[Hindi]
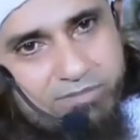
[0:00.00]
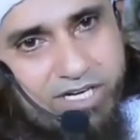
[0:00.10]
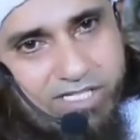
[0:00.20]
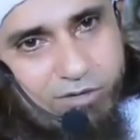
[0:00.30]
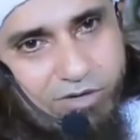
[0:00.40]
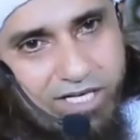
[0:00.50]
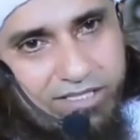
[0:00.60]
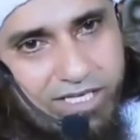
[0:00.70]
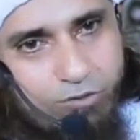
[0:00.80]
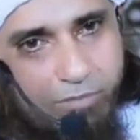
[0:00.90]
आप जड़ से
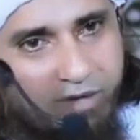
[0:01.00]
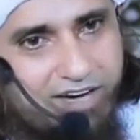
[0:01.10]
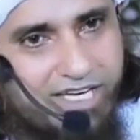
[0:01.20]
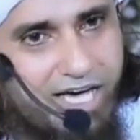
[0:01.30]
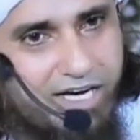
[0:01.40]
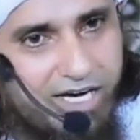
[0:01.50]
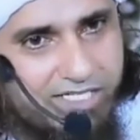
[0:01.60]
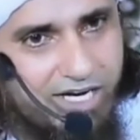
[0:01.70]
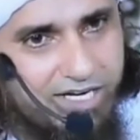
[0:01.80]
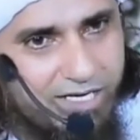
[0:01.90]
उड़ाते हैं तो मैं वहाँ क्या
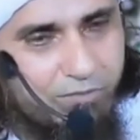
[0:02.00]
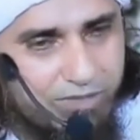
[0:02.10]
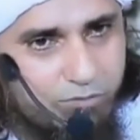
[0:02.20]
घास खाने जाऊँ